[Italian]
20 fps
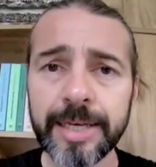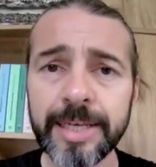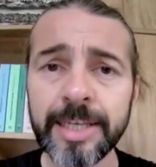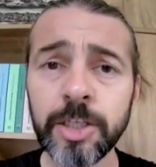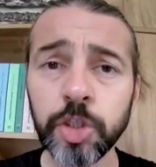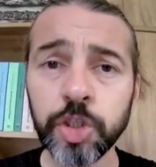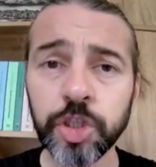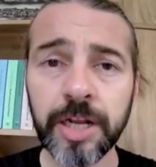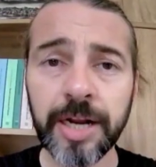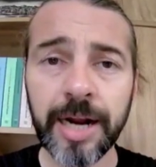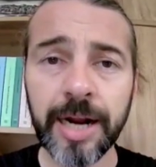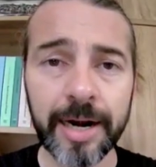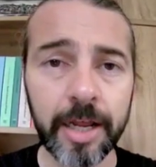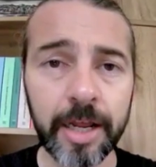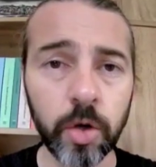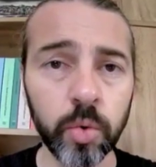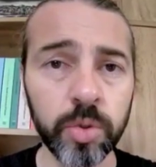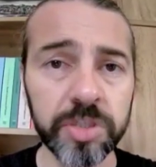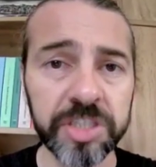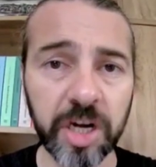in generale
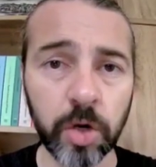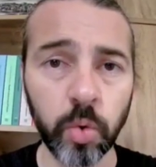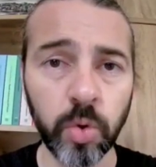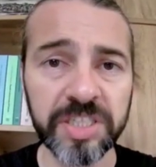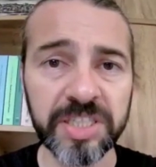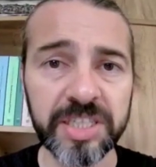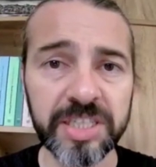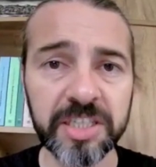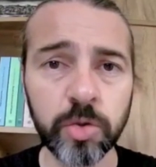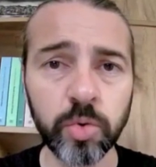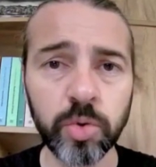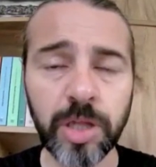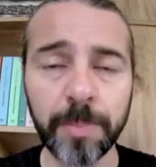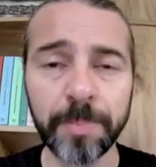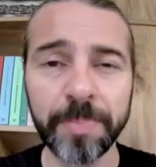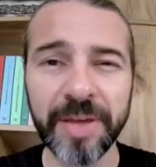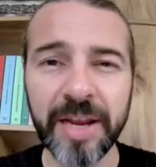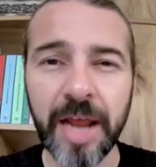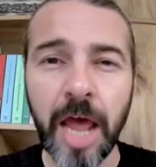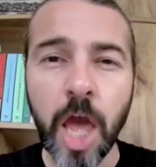usa questa seduta
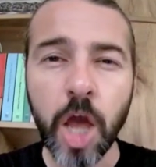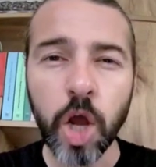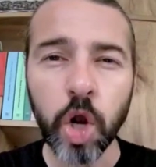per